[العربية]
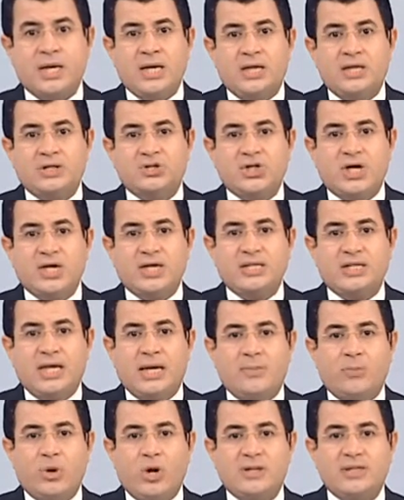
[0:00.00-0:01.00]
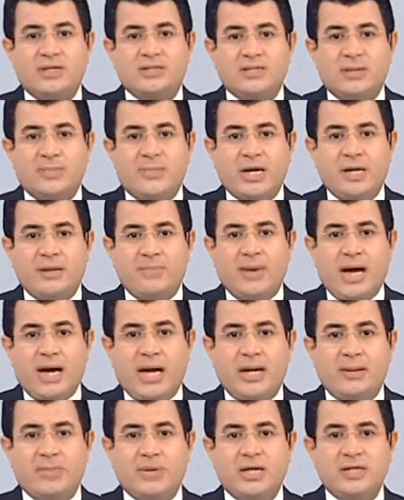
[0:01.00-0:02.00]
شهد المهندس إبراهيم
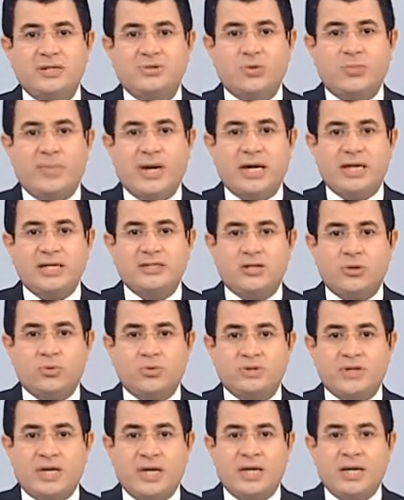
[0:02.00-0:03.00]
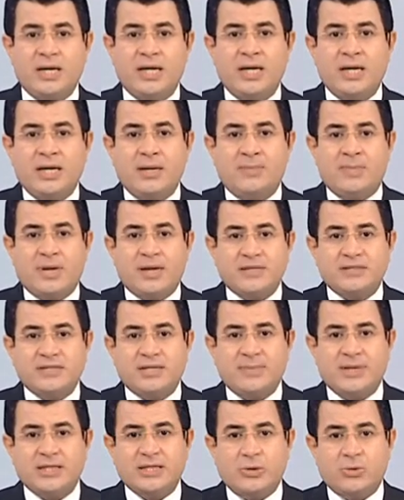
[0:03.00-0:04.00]
محلب رئيس مجلس الوزراء
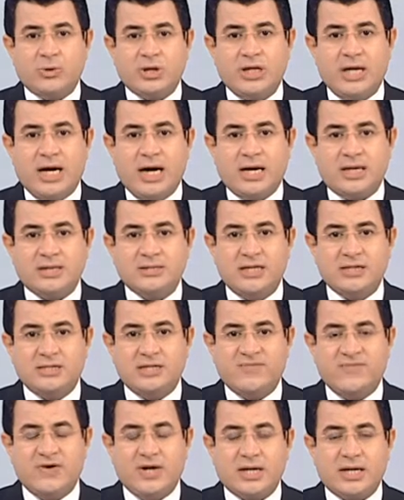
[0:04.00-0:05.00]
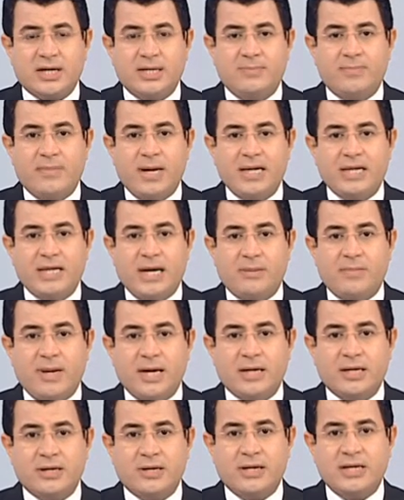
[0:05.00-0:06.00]
مراسم توقيع عقد اتفاق بين
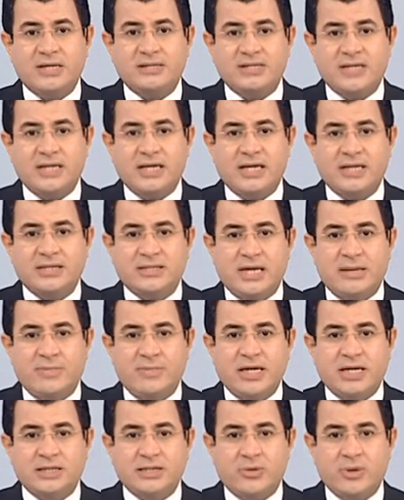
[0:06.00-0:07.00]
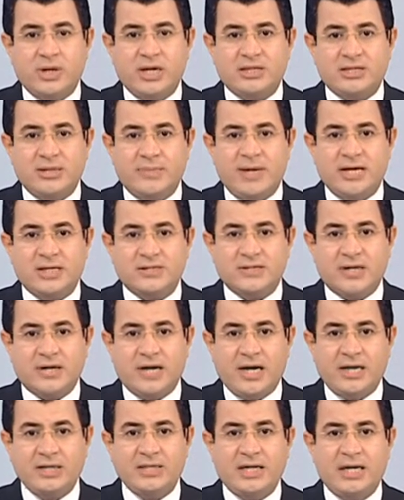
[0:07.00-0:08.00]
البنك الرئيسي للتنمية والائتمان
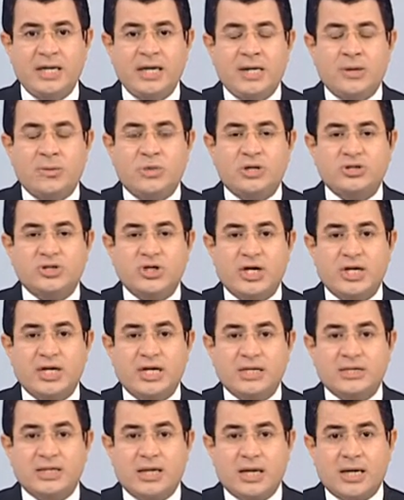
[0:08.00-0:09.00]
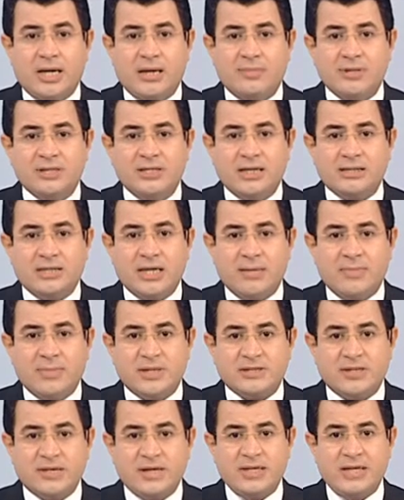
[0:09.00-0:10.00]
الزراعي وشركة القابضة
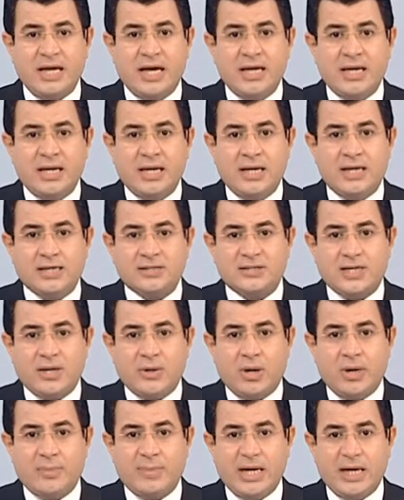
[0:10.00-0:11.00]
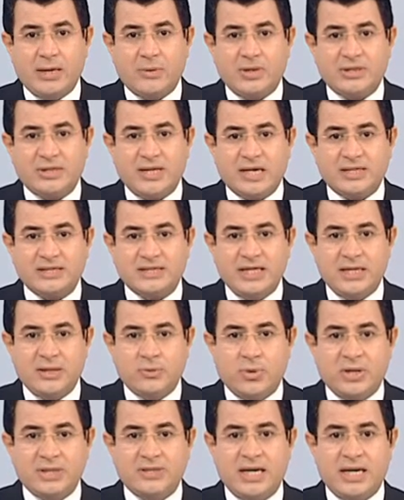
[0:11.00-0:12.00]
المصرية للصوامع والتخزين
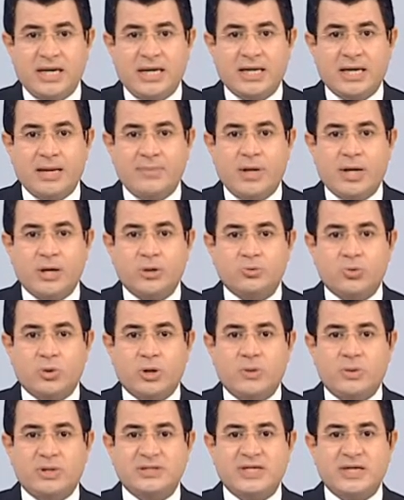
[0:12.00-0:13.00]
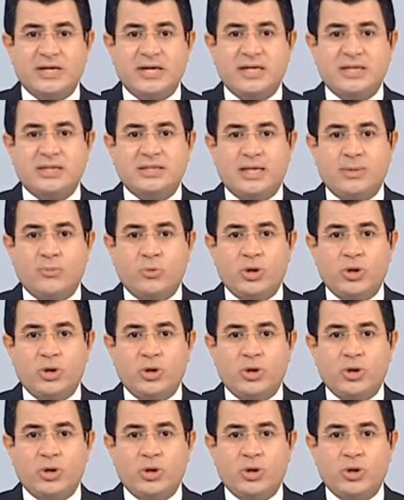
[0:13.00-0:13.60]
وذلك بحضور وزيري التموين